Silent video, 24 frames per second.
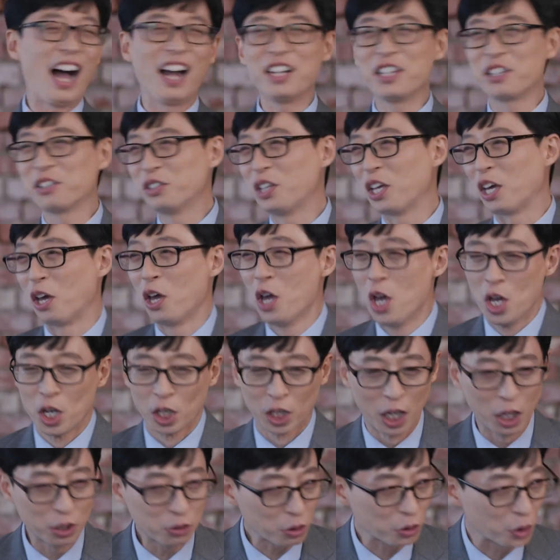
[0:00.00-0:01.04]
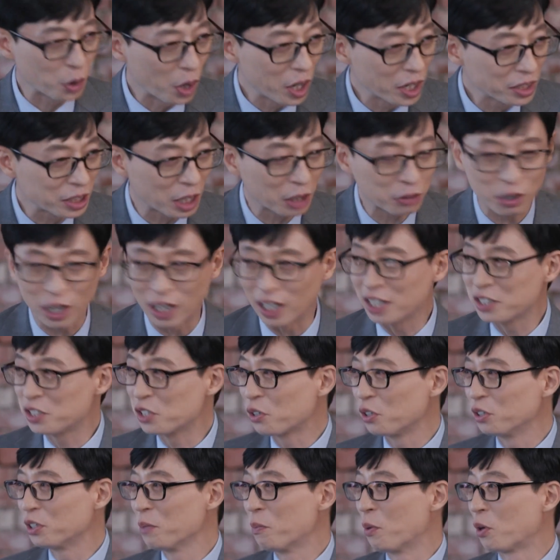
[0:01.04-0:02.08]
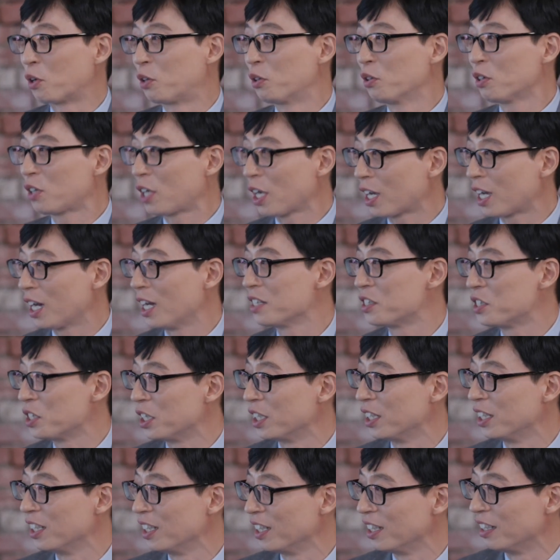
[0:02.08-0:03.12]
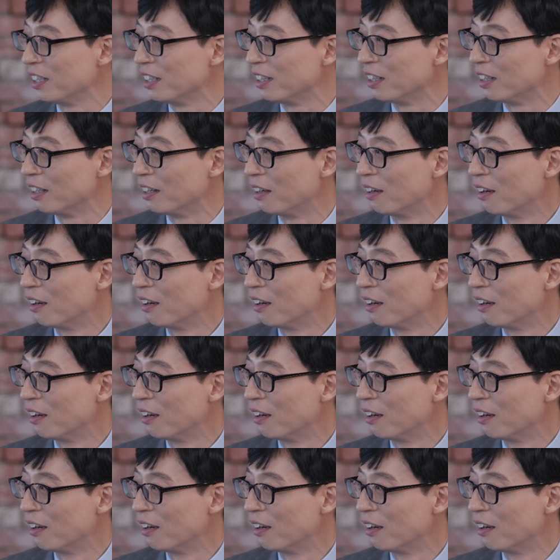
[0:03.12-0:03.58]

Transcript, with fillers: 아니 근데 계속 여행사도 안 하실 건데 뭐 그렇게까지. 그래도 네,